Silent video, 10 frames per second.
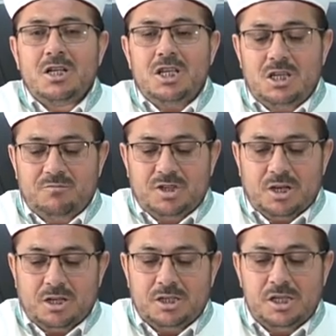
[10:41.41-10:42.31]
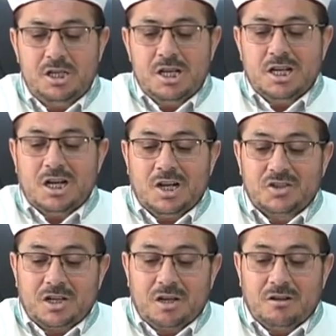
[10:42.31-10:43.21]
imtihanı
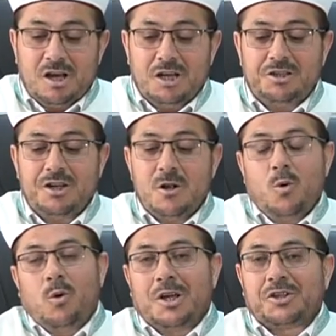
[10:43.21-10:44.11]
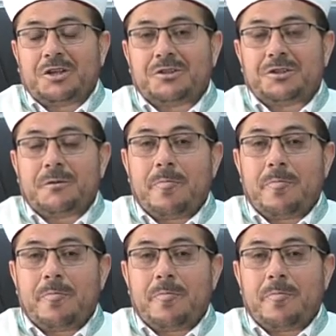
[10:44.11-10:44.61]
kazananlar olacaktır.